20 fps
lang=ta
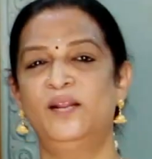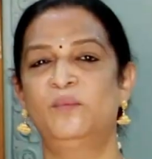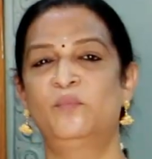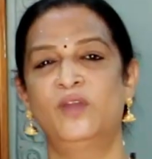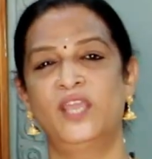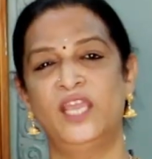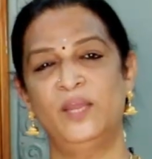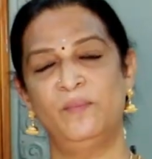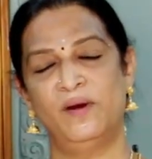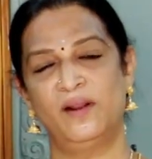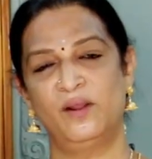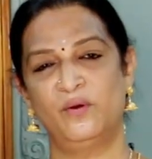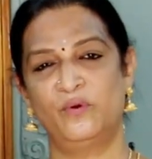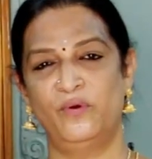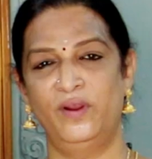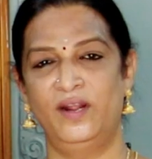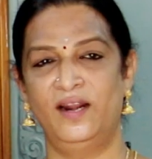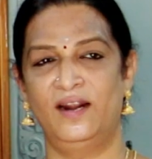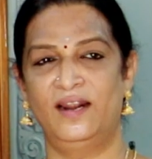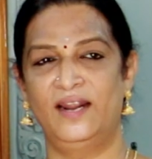சில முக்கியமான
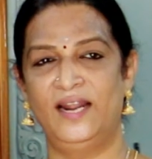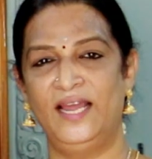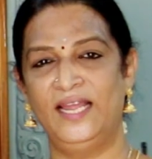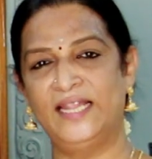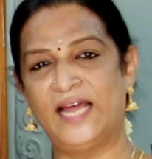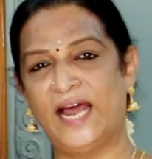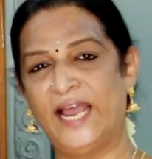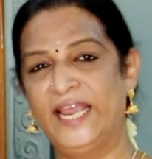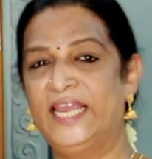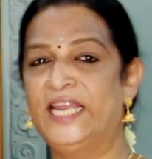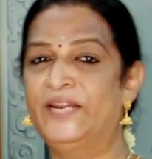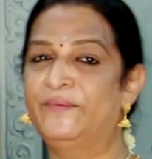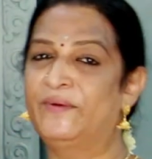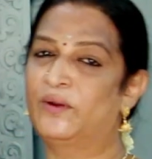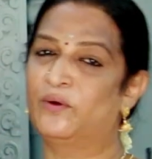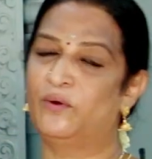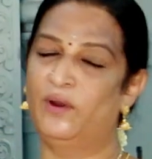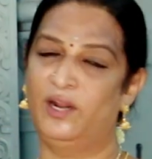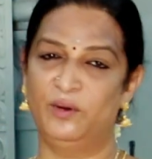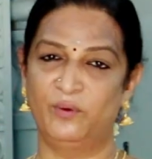கோயில்களில் இந்த
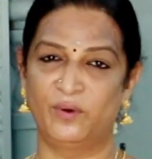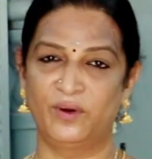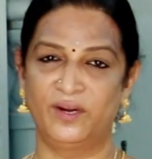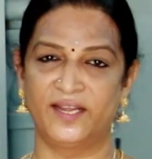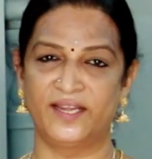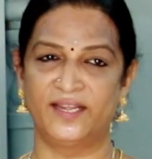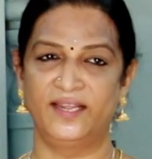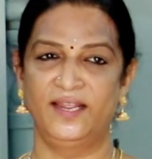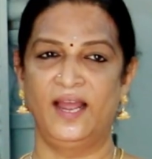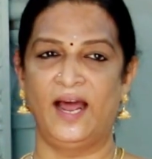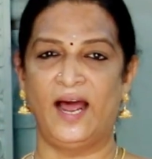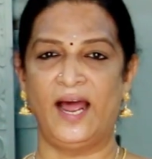ஐகிரிவர் கோயிலும் ஒன்று